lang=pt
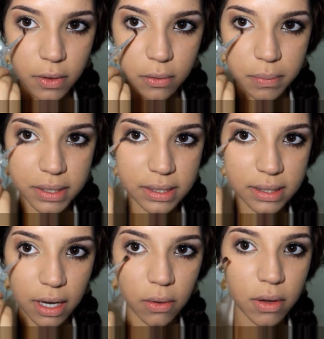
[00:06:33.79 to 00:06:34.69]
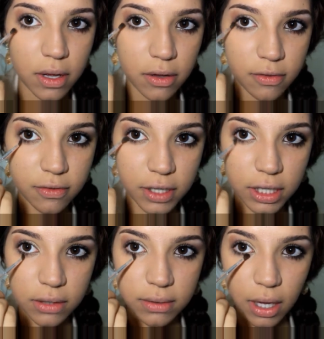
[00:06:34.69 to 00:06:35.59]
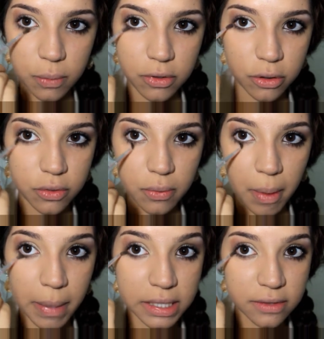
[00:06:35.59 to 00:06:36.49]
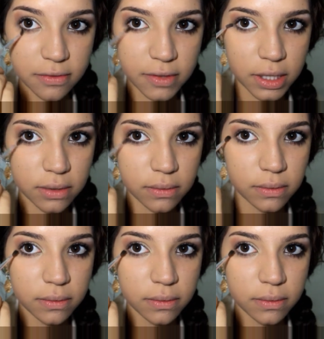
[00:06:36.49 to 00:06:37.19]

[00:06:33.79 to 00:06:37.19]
um pincel fininho, tá? A opção de esfumar mais fino.